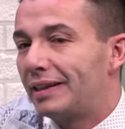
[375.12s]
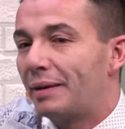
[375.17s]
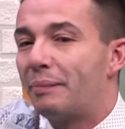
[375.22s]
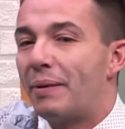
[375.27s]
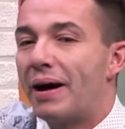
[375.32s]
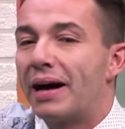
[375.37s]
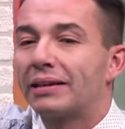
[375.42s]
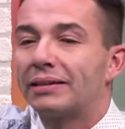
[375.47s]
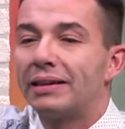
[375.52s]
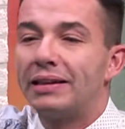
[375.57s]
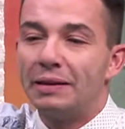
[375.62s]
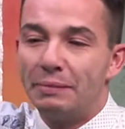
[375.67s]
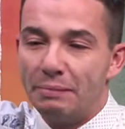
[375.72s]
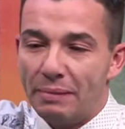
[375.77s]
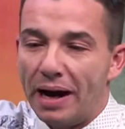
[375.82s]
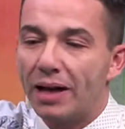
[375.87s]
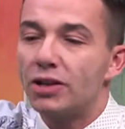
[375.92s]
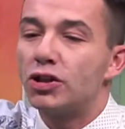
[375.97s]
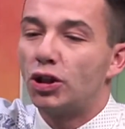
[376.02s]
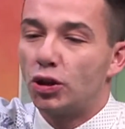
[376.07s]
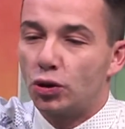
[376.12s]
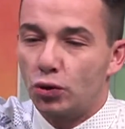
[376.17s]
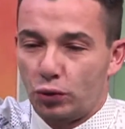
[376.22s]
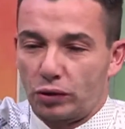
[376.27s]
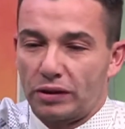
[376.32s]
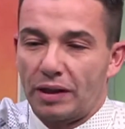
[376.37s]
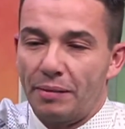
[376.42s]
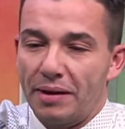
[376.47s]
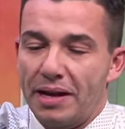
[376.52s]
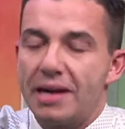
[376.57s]
a parte l'immagine
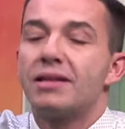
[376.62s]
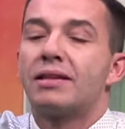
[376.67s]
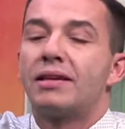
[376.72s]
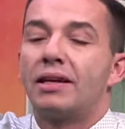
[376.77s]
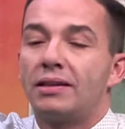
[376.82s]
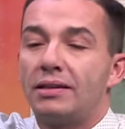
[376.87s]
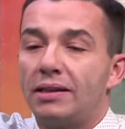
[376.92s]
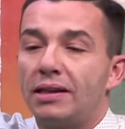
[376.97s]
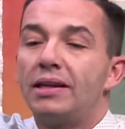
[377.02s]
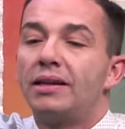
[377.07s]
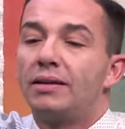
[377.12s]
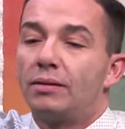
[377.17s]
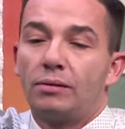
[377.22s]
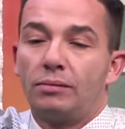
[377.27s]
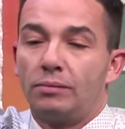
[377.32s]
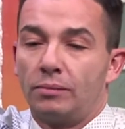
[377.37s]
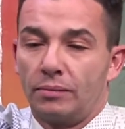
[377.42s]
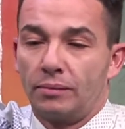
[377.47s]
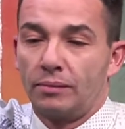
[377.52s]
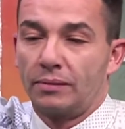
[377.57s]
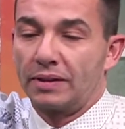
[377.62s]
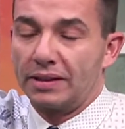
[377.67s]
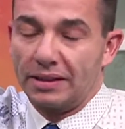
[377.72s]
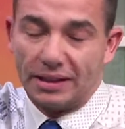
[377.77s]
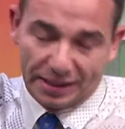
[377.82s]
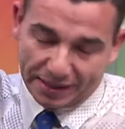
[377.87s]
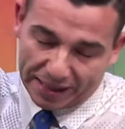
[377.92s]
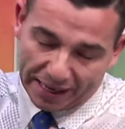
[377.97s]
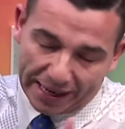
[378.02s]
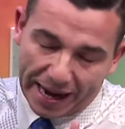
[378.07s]
giustamente di, um, mm, di
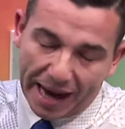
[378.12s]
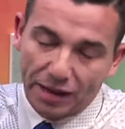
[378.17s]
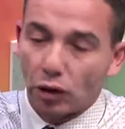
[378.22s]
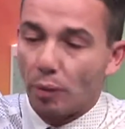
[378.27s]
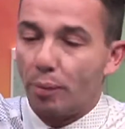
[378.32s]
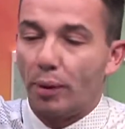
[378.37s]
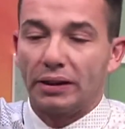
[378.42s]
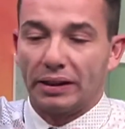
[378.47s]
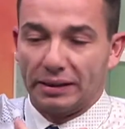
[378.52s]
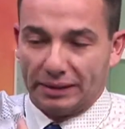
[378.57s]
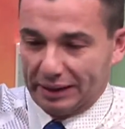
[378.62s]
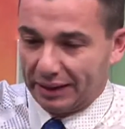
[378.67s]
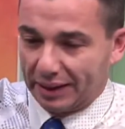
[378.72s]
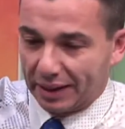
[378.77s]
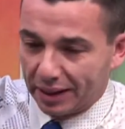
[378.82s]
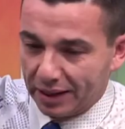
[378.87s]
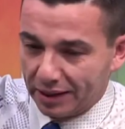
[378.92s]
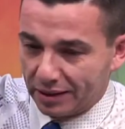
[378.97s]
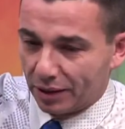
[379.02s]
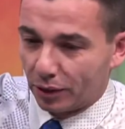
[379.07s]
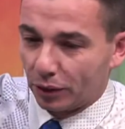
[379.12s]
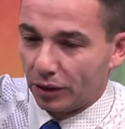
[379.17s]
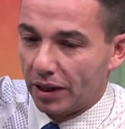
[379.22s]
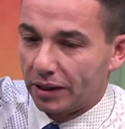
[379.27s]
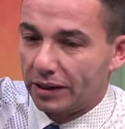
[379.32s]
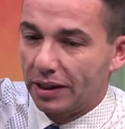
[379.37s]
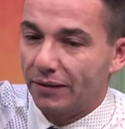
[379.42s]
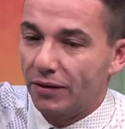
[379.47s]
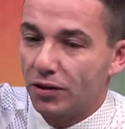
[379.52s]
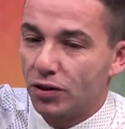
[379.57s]
staccato e poi di critico della
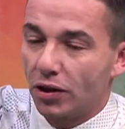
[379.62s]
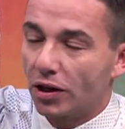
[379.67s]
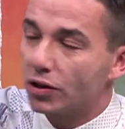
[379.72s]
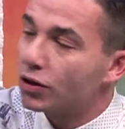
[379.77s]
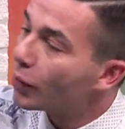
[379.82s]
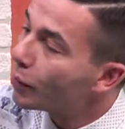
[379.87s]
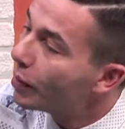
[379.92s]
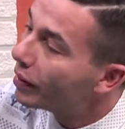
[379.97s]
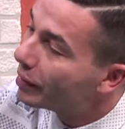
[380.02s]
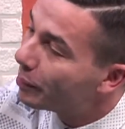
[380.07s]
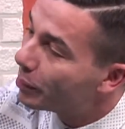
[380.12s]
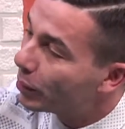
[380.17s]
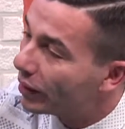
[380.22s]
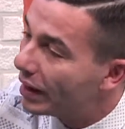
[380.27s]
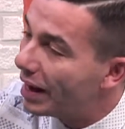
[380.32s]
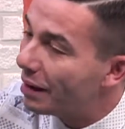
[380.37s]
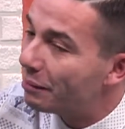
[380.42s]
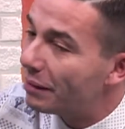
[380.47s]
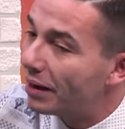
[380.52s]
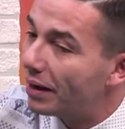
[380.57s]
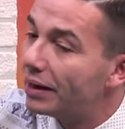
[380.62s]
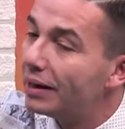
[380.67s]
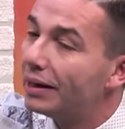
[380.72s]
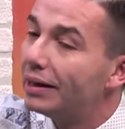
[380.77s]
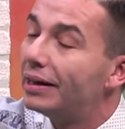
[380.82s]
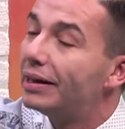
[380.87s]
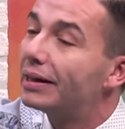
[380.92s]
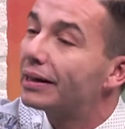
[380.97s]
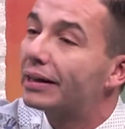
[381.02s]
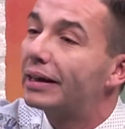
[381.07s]
televisione, c'è qualche programma
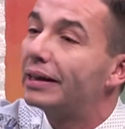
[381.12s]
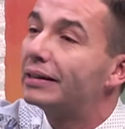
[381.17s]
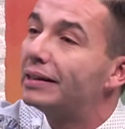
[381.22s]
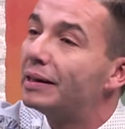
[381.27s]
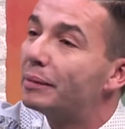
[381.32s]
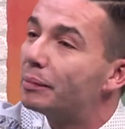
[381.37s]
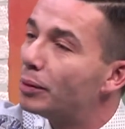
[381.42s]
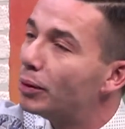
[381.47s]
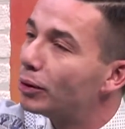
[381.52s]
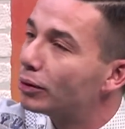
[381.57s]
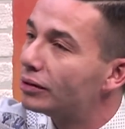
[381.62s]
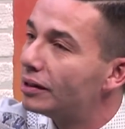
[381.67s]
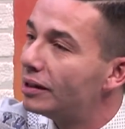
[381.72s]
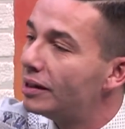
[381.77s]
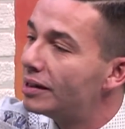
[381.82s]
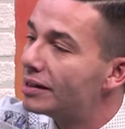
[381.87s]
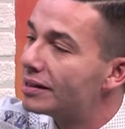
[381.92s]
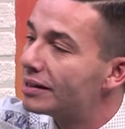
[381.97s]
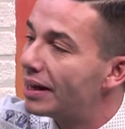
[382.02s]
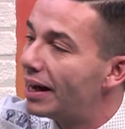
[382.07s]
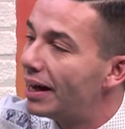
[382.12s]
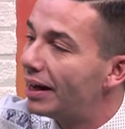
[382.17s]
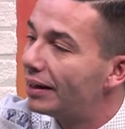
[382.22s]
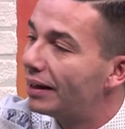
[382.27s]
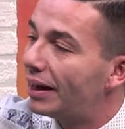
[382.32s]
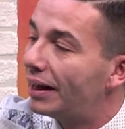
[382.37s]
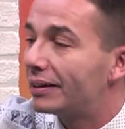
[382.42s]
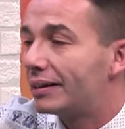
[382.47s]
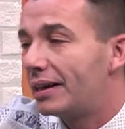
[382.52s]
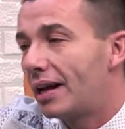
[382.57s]
che ti ipnotizza
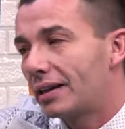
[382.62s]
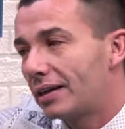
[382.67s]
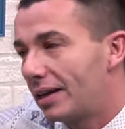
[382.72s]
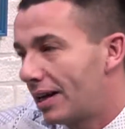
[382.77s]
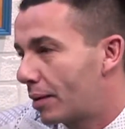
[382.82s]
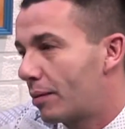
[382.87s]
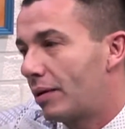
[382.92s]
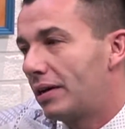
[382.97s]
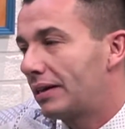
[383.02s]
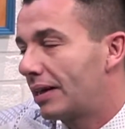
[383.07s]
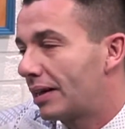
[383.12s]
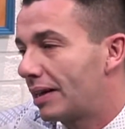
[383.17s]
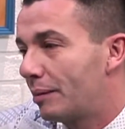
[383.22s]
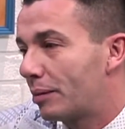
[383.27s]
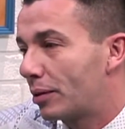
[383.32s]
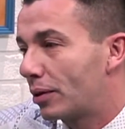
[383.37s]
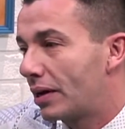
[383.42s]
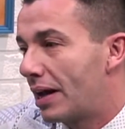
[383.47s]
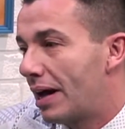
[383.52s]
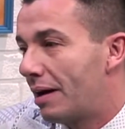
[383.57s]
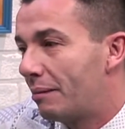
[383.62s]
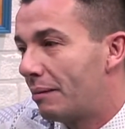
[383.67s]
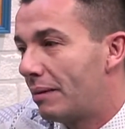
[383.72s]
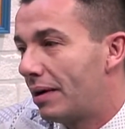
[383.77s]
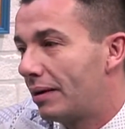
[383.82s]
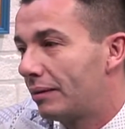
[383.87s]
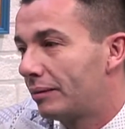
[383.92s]
al di là della qualità del programma?